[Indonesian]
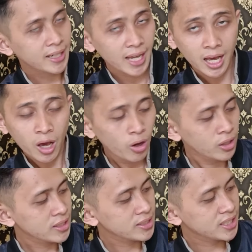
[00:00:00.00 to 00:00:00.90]
Nah,
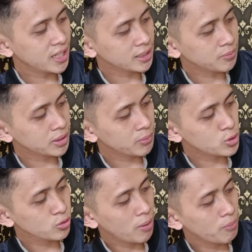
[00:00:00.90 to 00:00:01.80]
jika teman-teman
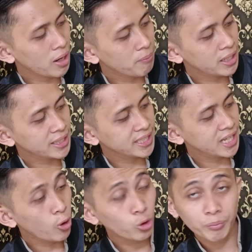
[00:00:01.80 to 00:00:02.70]
sudah mengambil
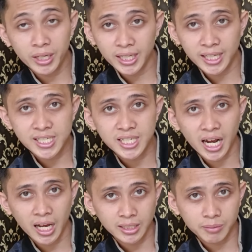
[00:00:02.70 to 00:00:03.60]
tiga huruf ini,
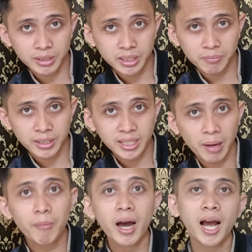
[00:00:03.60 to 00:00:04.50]
silakan teman-teman
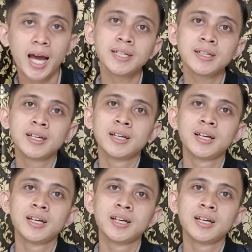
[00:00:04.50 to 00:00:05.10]
tambahkan